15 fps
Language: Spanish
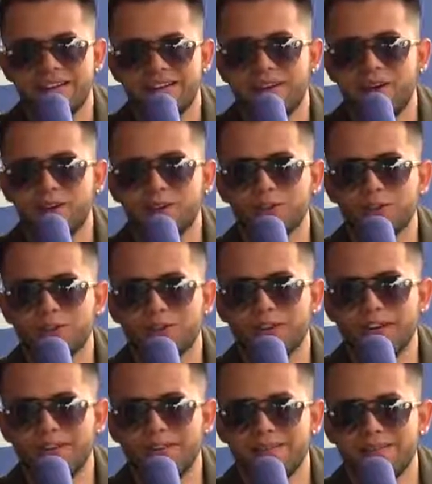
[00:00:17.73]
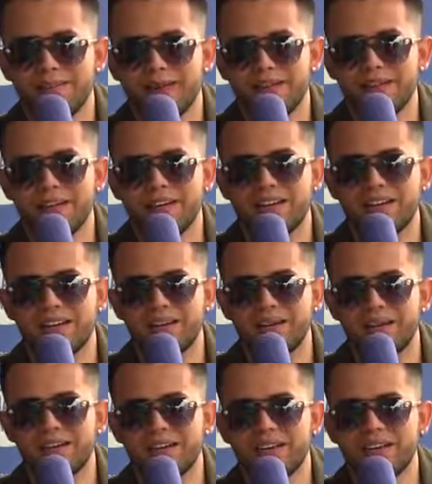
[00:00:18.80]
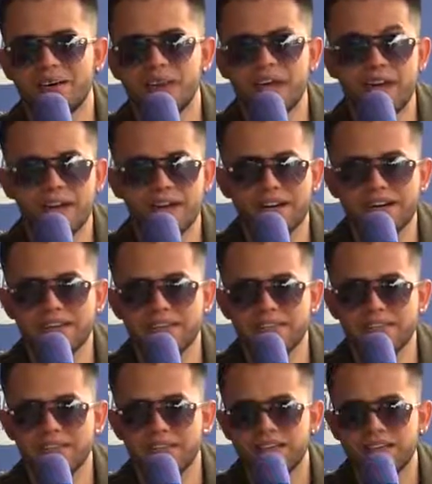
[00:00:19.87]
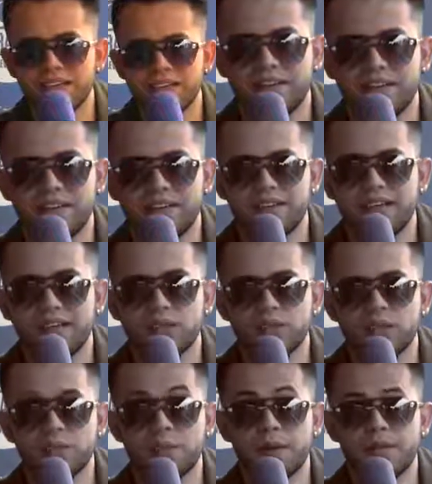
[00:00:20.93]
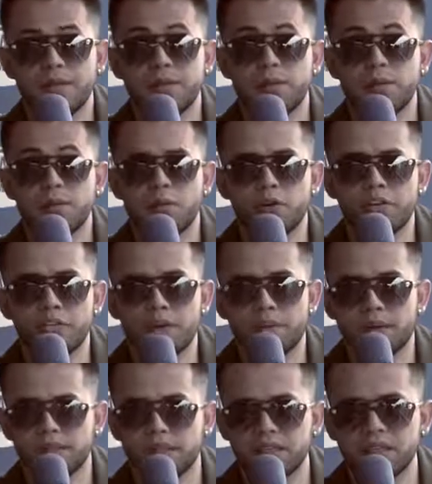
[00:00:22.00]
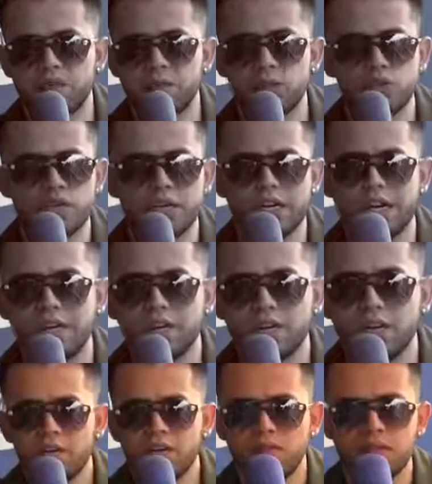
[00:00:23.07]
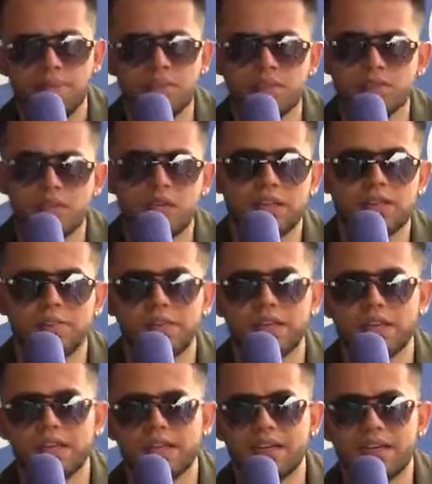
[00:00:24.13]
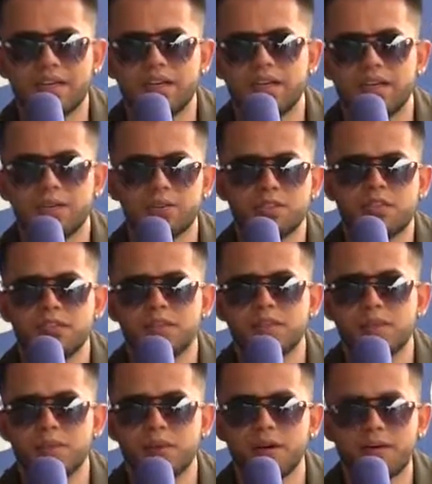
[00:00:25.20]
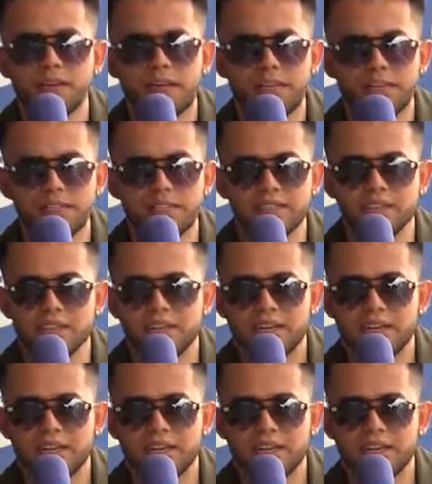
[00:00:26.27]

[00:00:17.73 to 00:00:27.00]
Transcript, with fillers: a otro nivel marca, marca la vida de Reiji. Eh, ya que es una experiencia muy bonita, aparte de lo musical, fue personal también, ya que digamos que en este tipo de realities